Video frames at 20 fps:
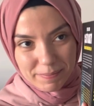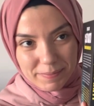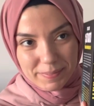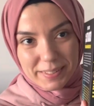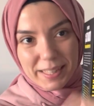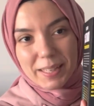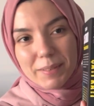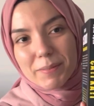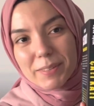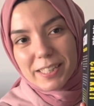
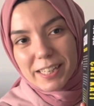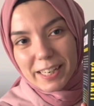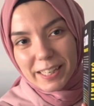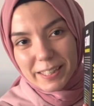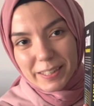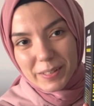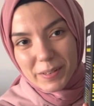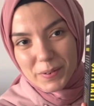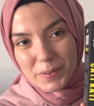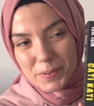tek bir
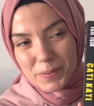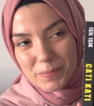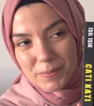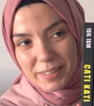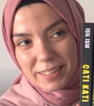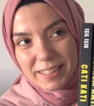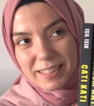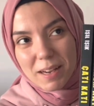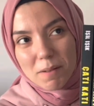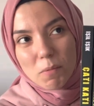şekilde
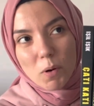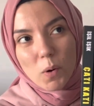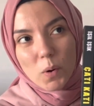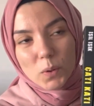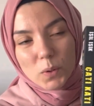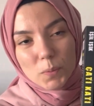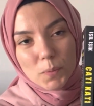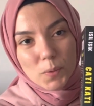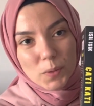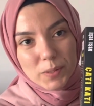yorumlayacağım.
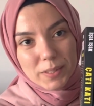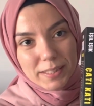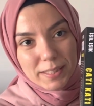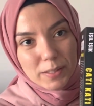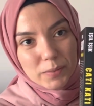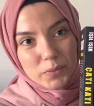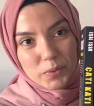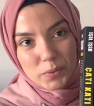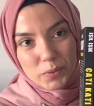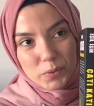Korku polisiye
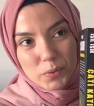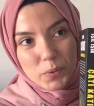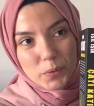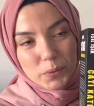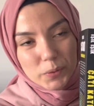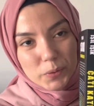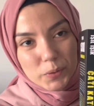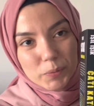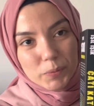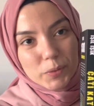türünde
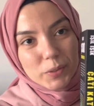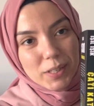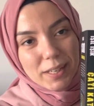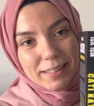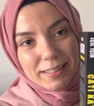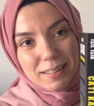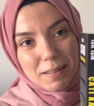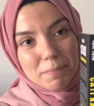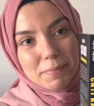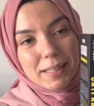okuduğum güzel
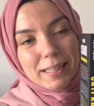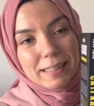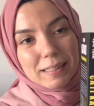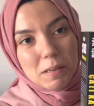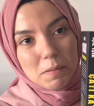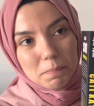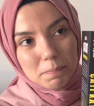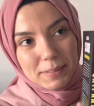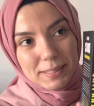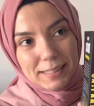
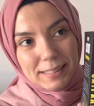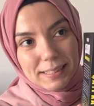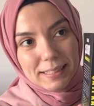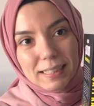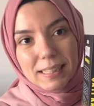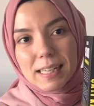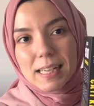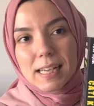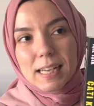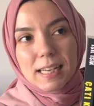kitaplardan biriydi.
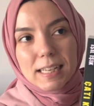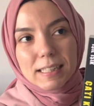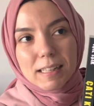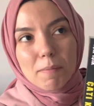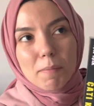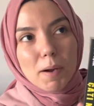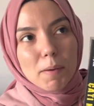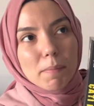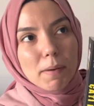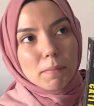
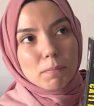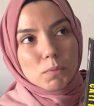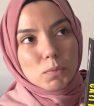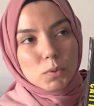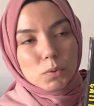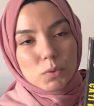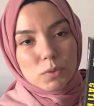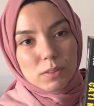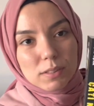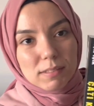Tamamen
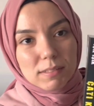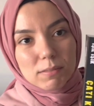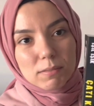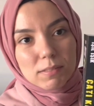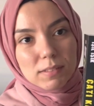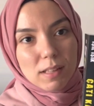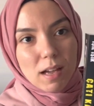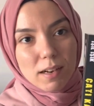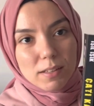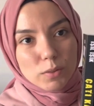bu
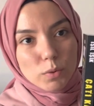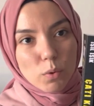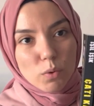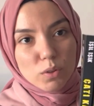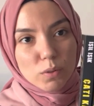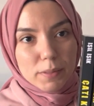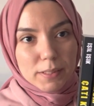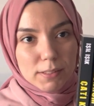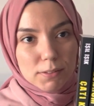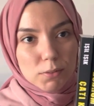tarzda
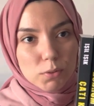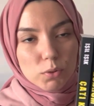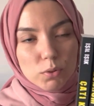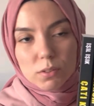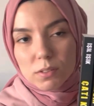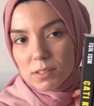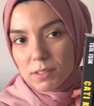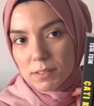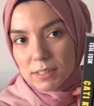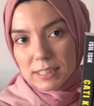okumak
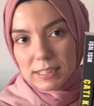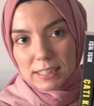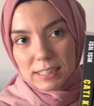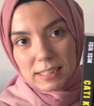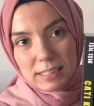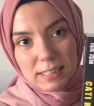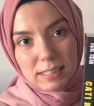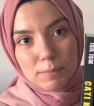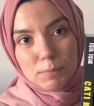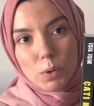istiyorsanız giriş
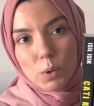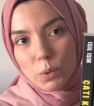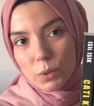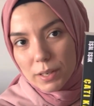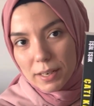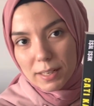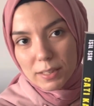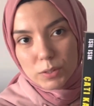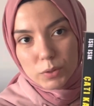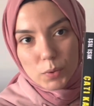kitabı
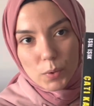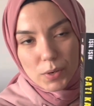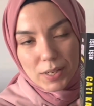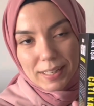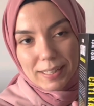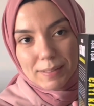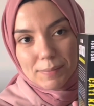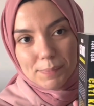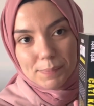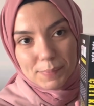olarak
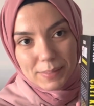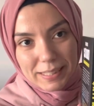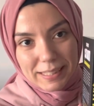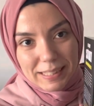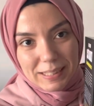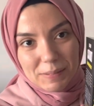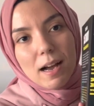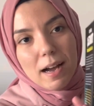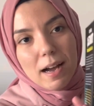söyleyebilirim.